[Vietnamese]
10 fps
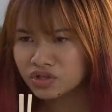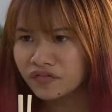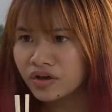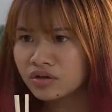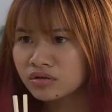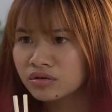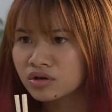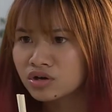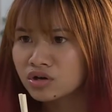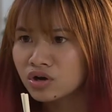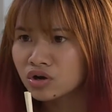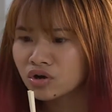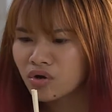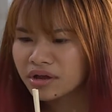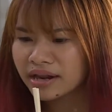Chị Vy,
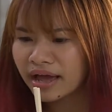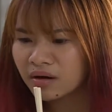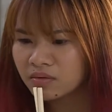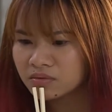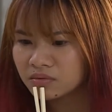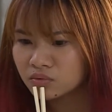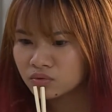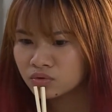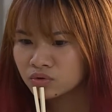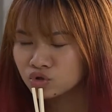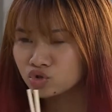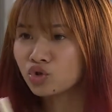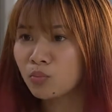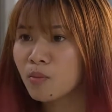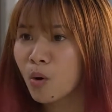có khi nào chú
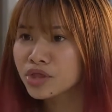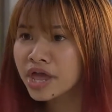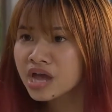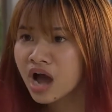Tùng có bụng nhí